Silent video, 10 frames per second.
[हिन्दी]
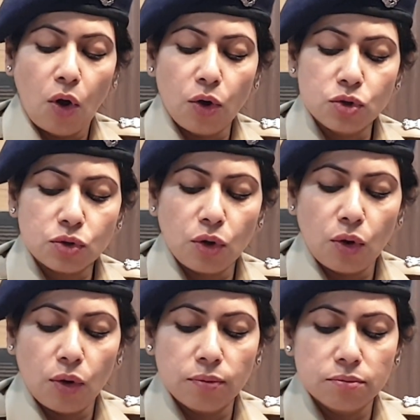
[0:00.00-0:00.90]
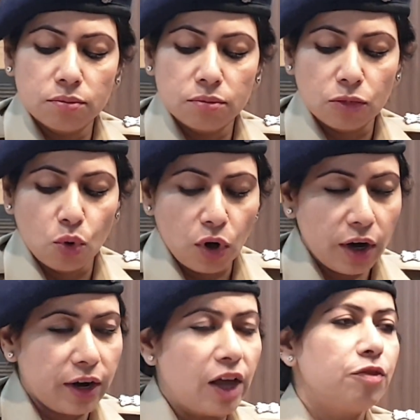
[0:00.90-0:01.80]
और उसको
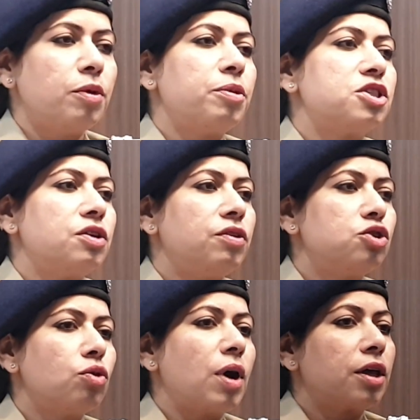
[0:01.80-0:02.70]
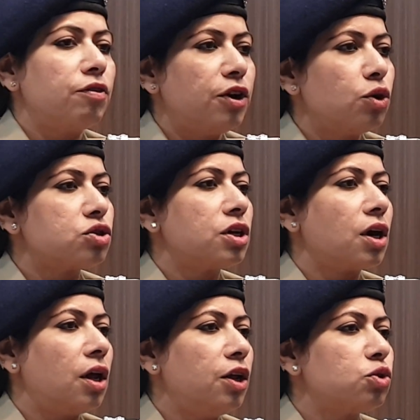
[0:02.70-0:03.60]
गूगल ड्राइव में बची हुई जो बाकी वीडियोस
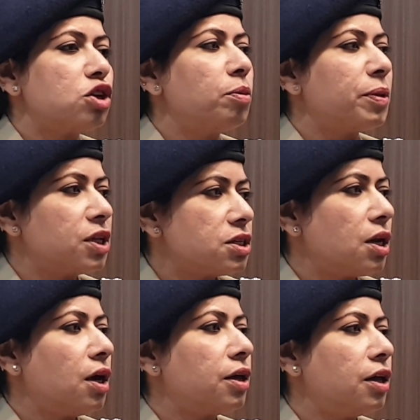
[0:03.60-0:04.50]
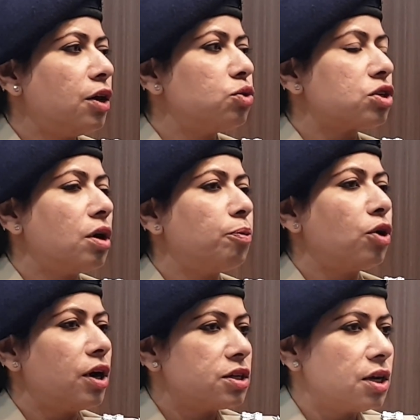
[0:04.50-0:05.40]
निकाली उससे हमें पता चला कि ये उसका
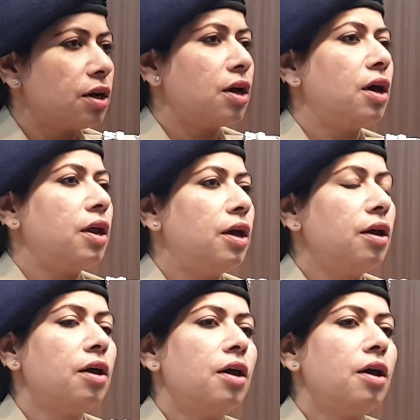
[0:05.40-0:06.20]
पुराना जानकार है